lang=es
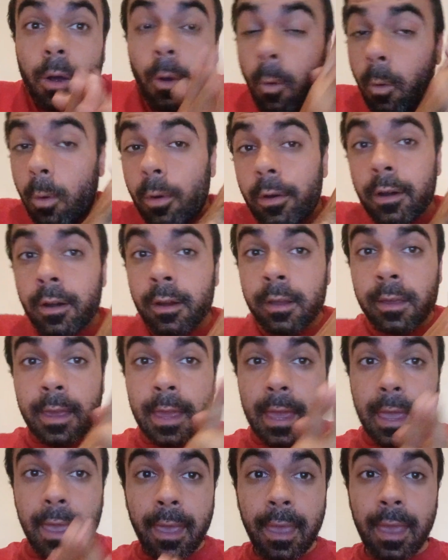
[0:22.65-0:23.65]
con
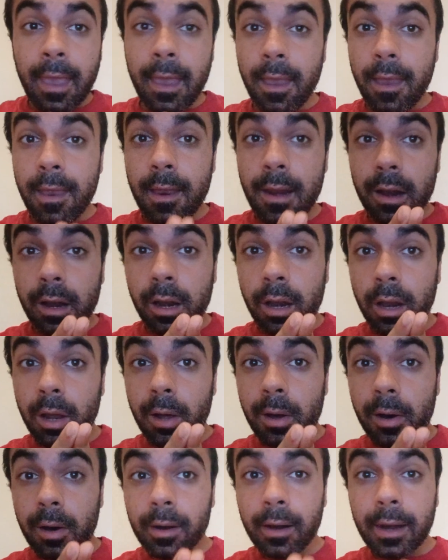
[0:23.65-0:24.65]
qué
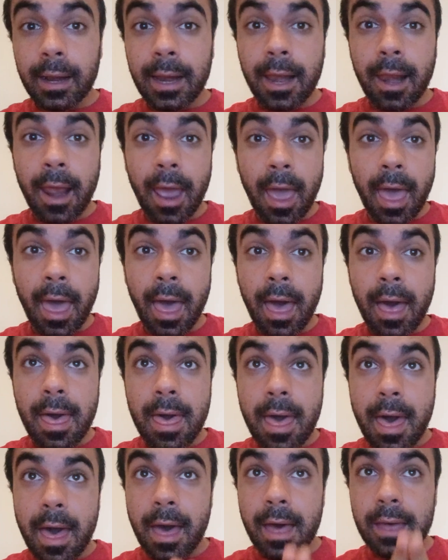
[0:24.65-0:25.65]

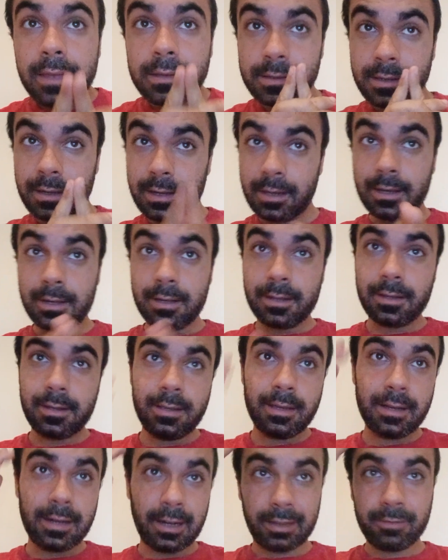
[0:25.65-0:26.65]
jornadas...?
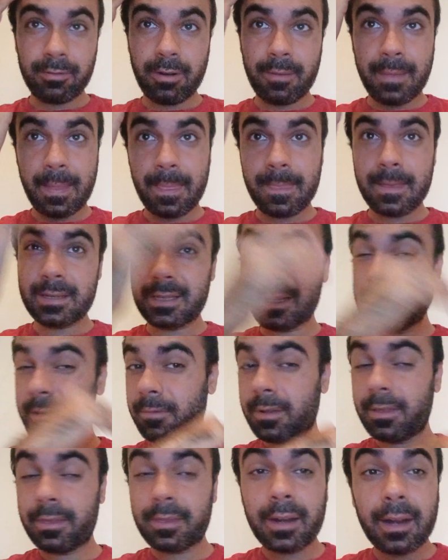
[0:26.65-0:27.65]
quien actualmente se
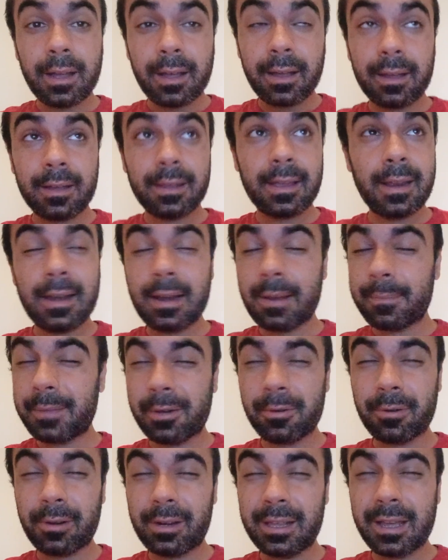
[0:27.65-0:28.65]
encuentra en la
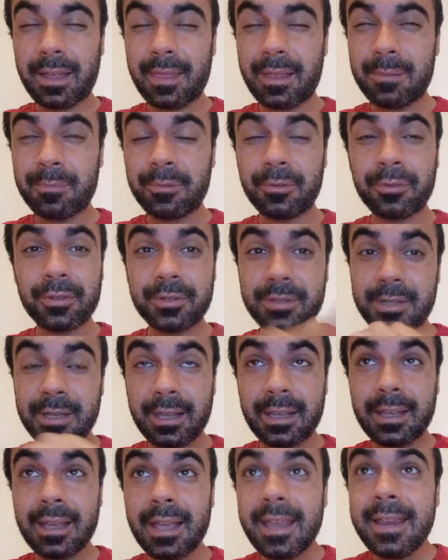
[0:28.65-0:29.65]
mejor liga del mundo,
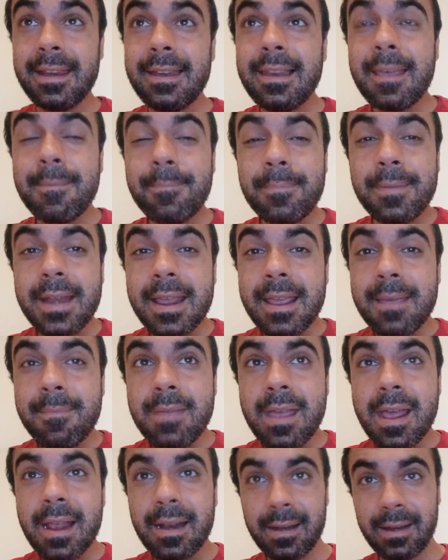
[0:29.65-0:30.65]
sí, en la
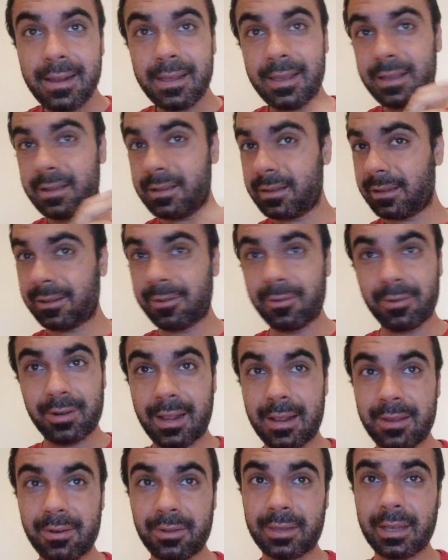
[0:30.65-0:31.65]
Premier League con
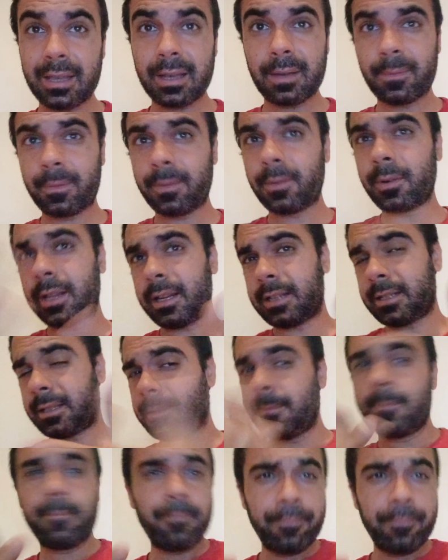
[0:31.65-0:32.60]
el Nottingham Forest.